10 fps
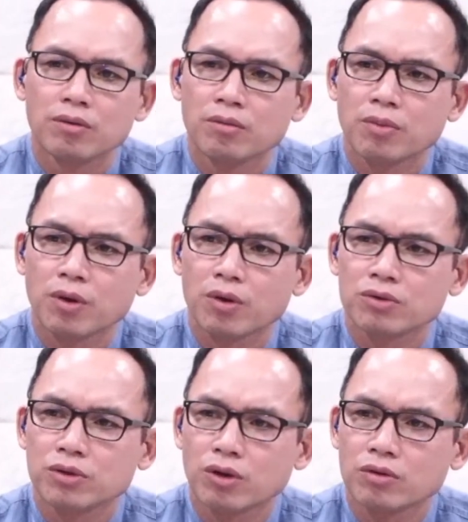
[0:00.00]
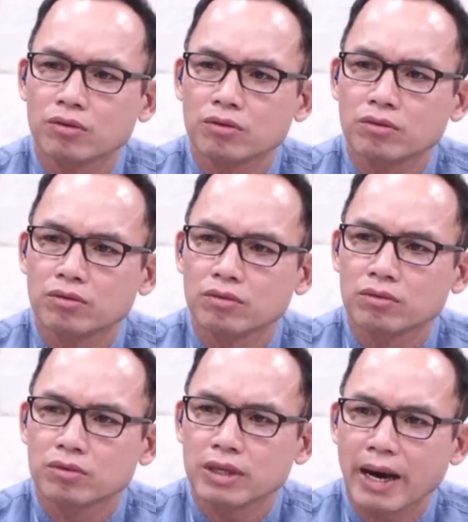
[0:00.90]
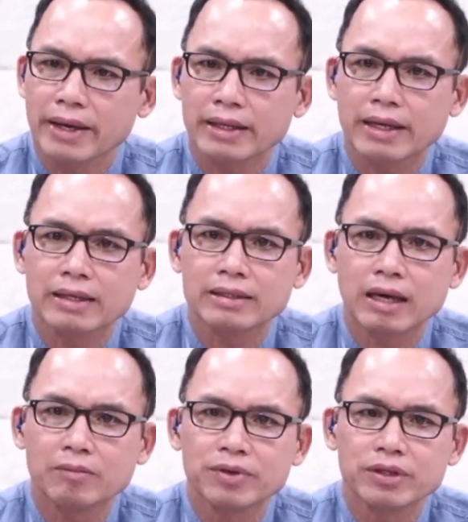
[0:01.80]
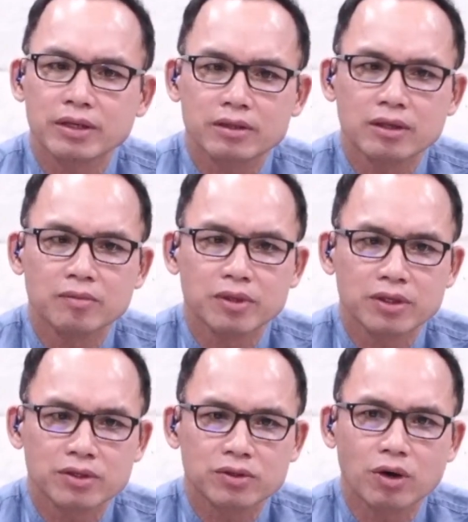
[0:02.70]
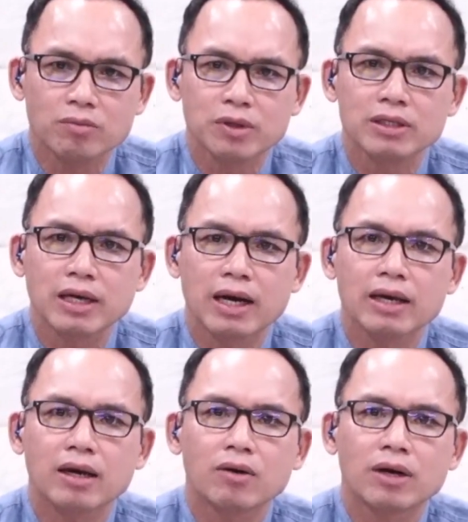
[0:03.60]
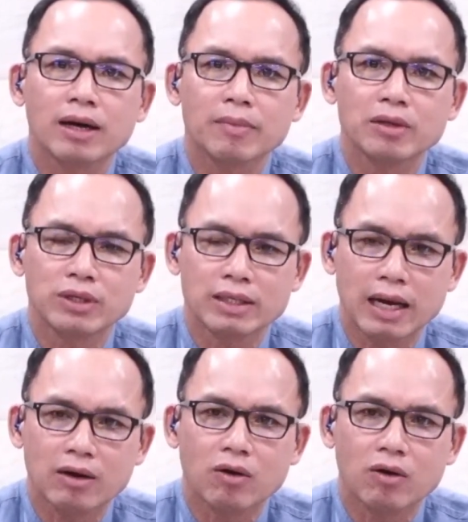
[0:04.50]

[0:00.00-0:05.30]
พระองค์ทรงใช้เหตุการณ์ต่างๆเพื่อที่จะเตือนเพื่อที่จะสอนเพื่อที่จะให้เขากลับมาอยู่ในทางขอ